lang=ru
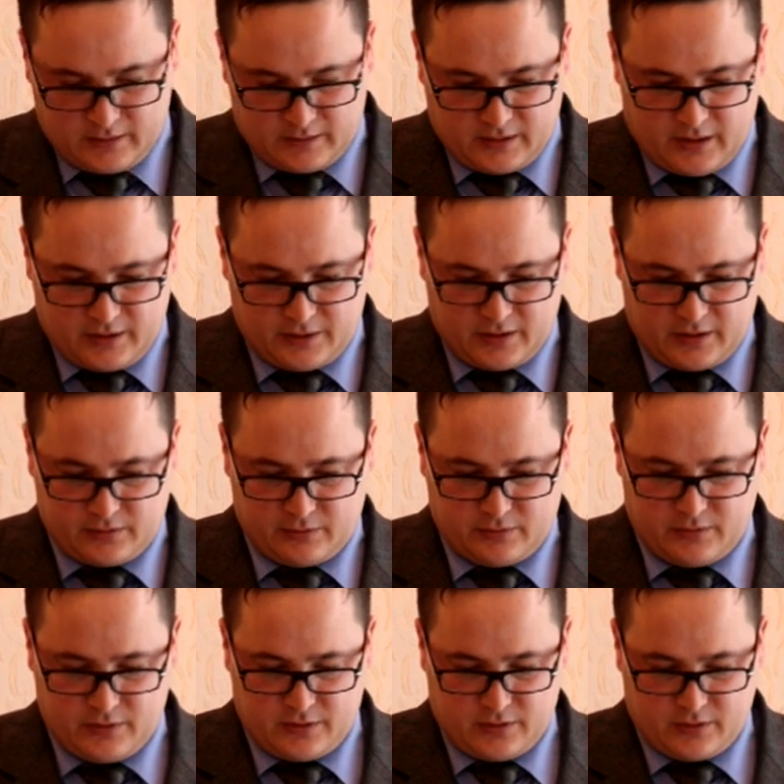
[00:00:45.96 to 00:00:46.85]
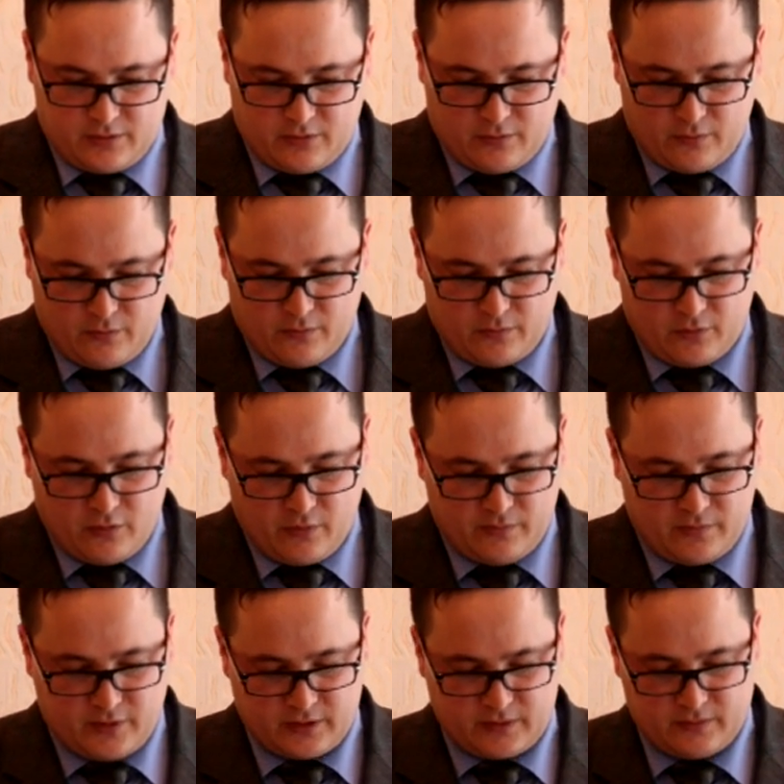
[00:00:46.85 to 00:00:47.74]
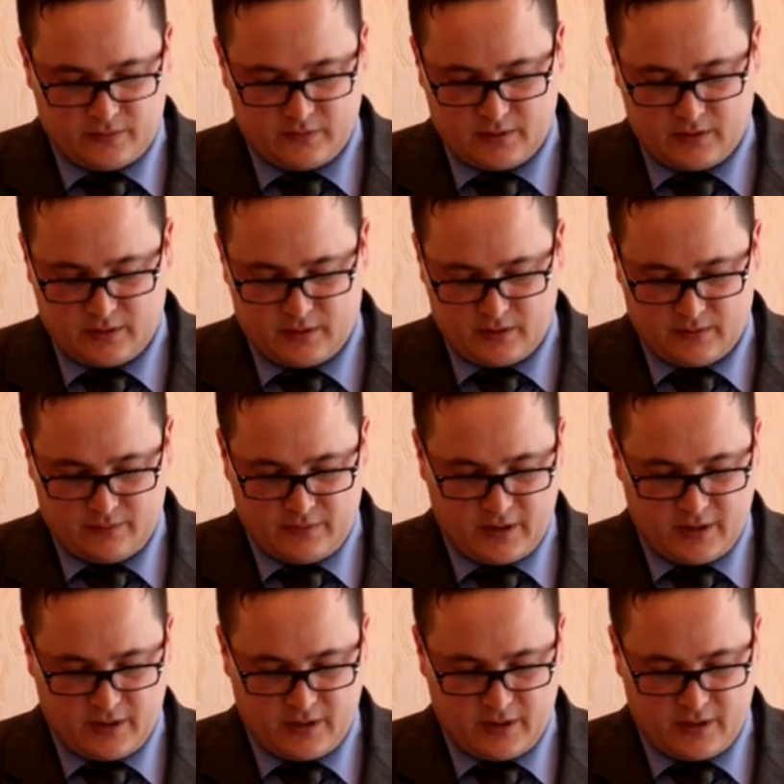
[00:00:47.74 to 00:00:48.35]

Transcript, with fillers: Также осуществить комплекс э,